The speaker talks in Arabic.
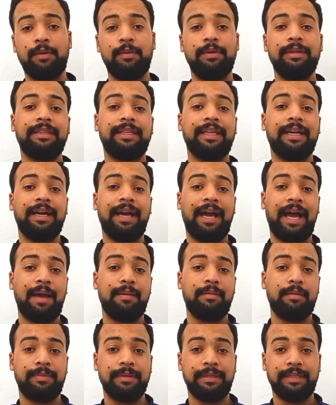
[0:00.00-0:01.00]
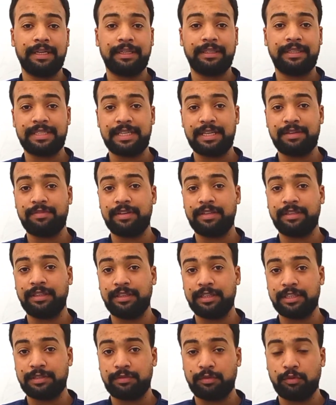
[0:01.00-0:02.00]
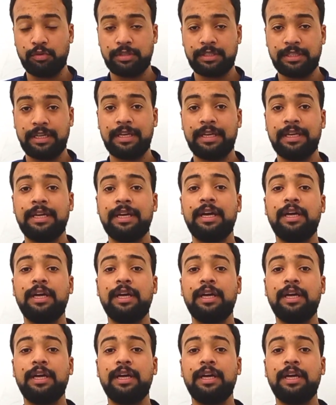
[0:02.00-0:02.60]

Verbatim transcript: لو انت حابب انك تسافر تدرس في روسيا